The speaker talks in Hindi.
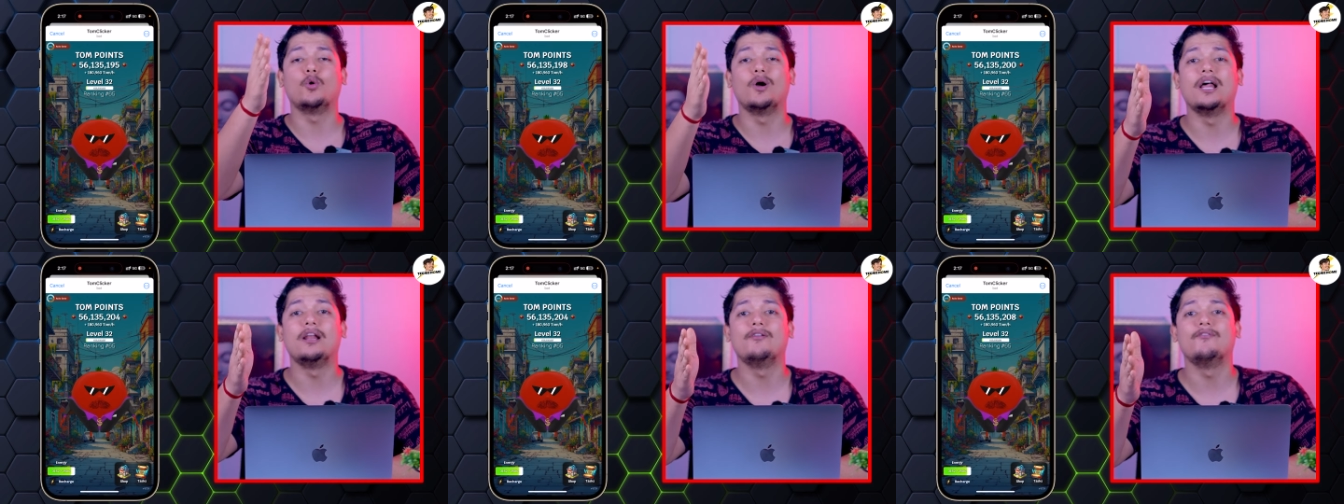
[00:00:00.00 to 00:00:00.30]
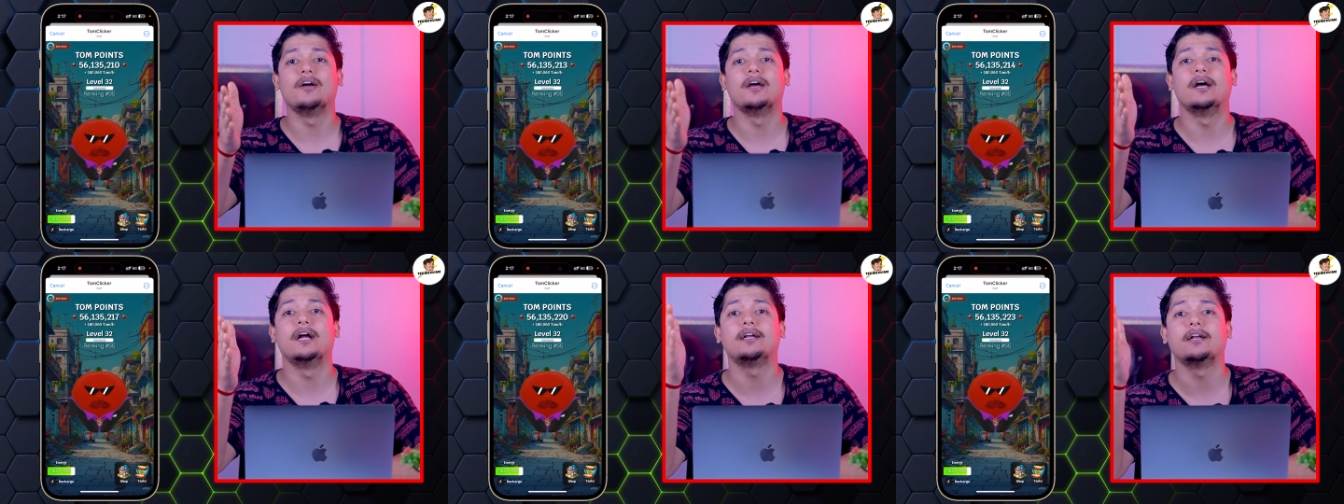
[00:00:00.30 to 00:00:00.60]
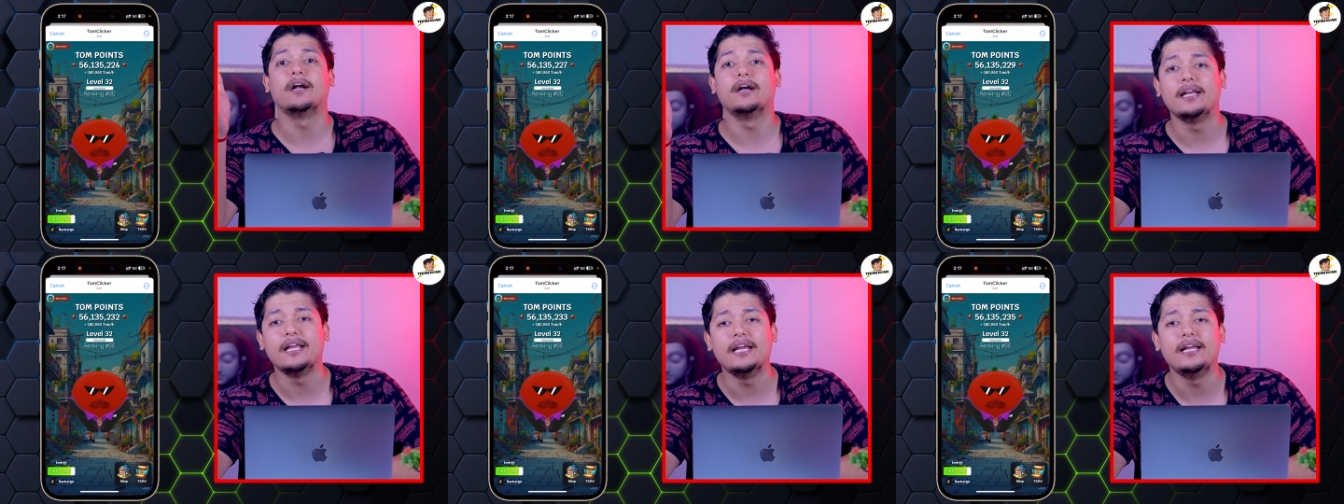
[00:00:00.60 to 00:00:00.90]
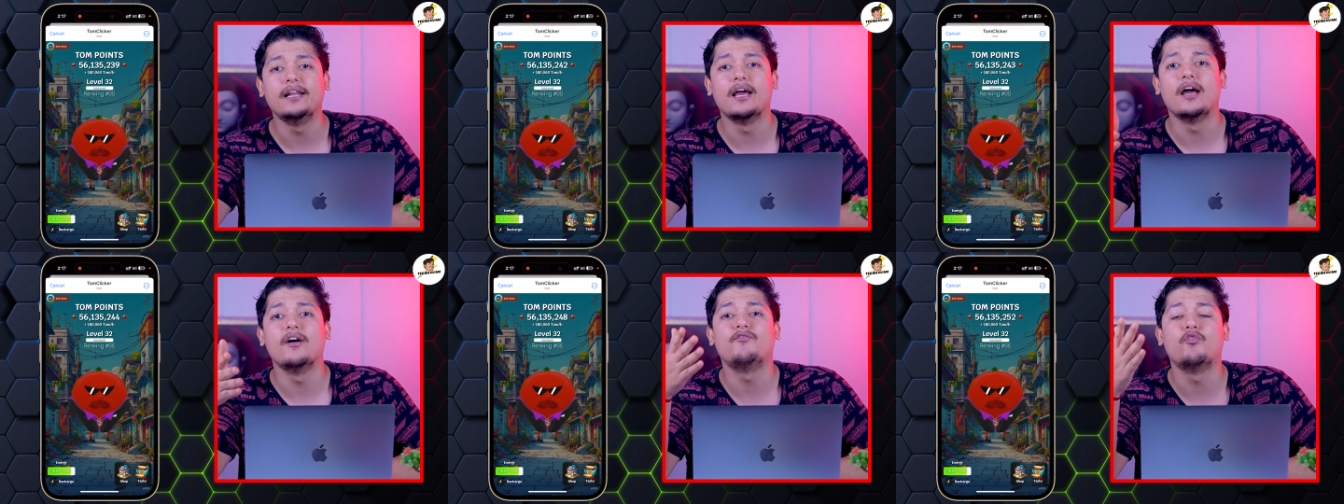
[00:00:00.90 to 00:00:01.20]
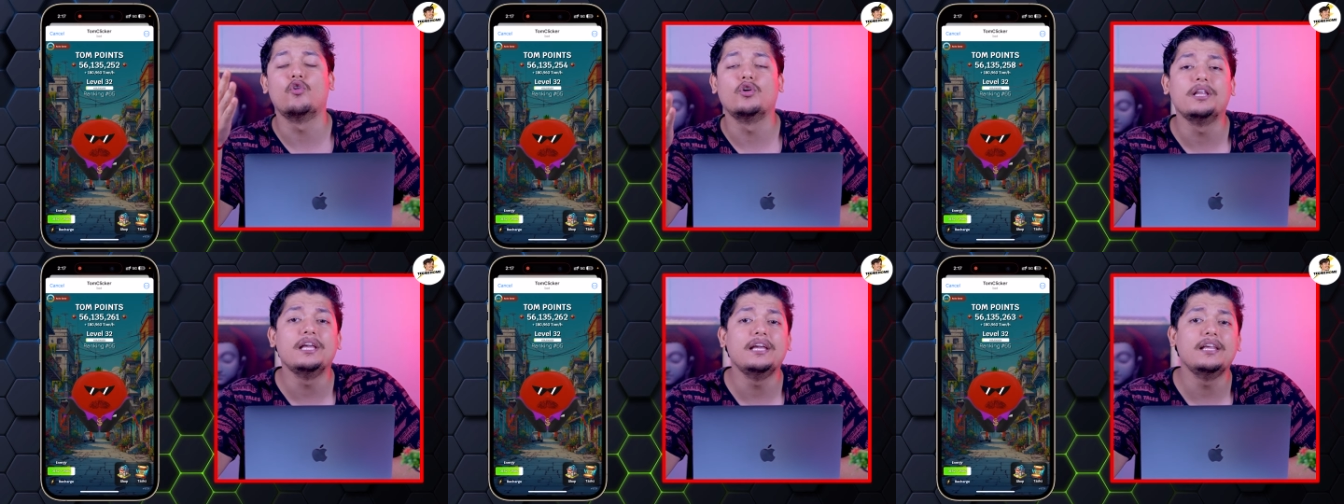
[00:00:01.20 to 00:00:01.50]
12 है 13 है
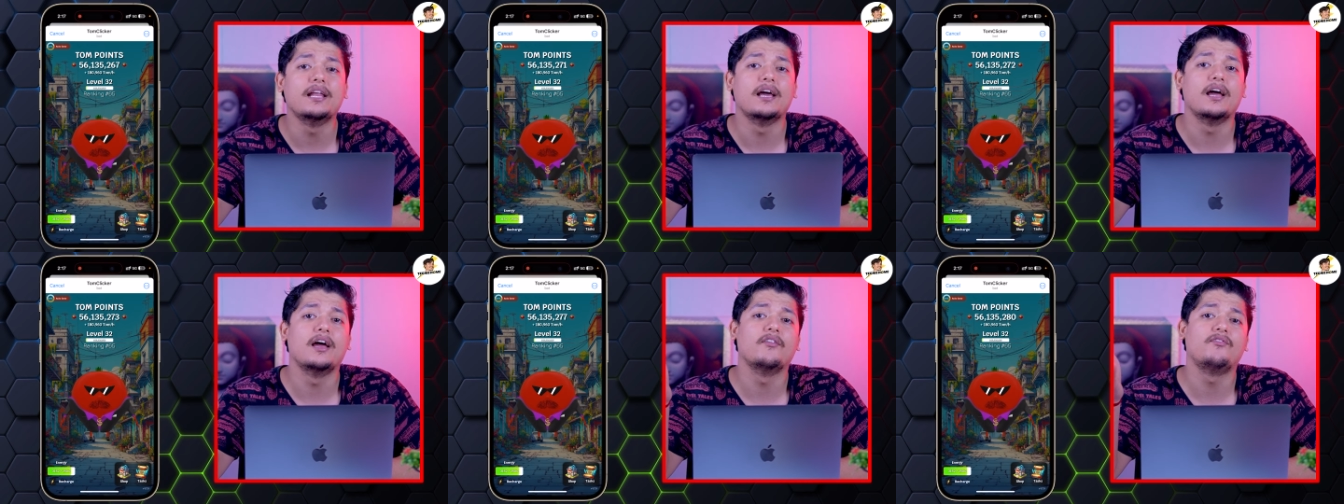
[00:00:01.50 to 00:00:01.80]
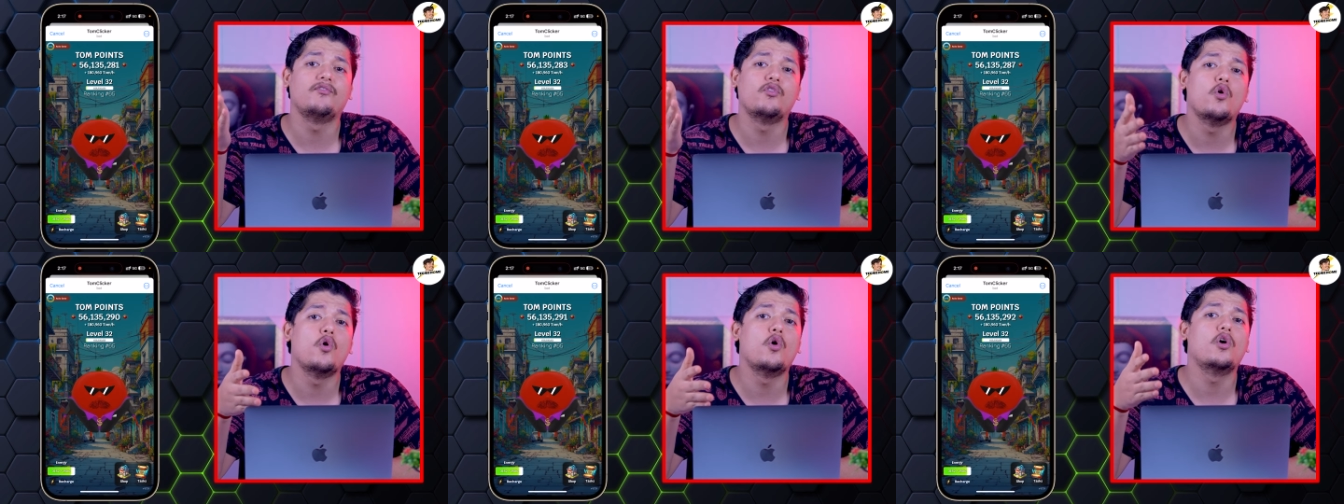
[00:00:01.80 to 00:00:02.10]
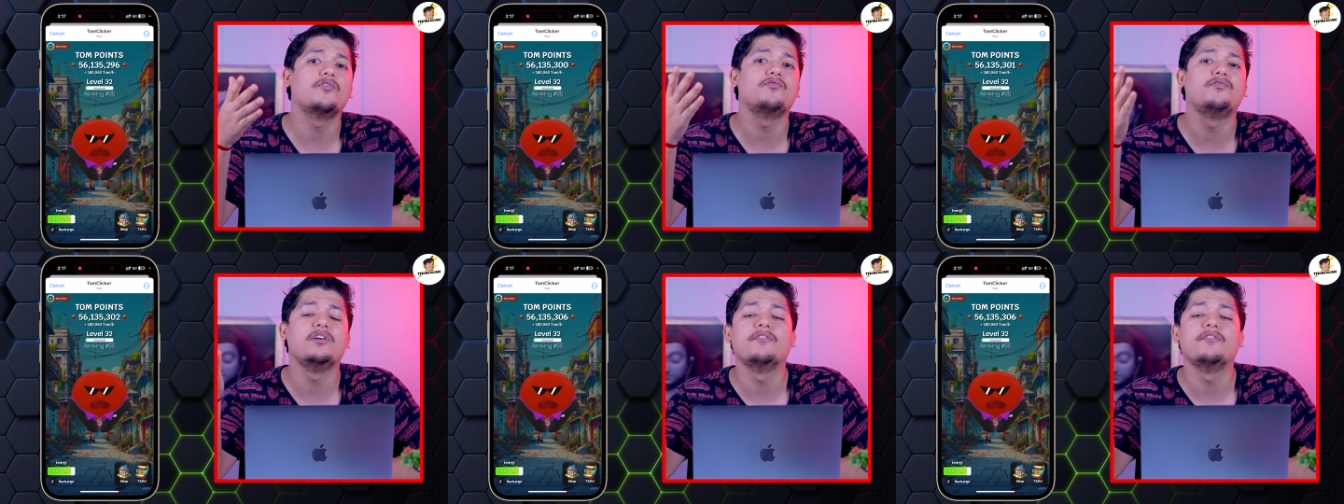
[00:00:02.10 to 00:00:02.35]
14 है 4,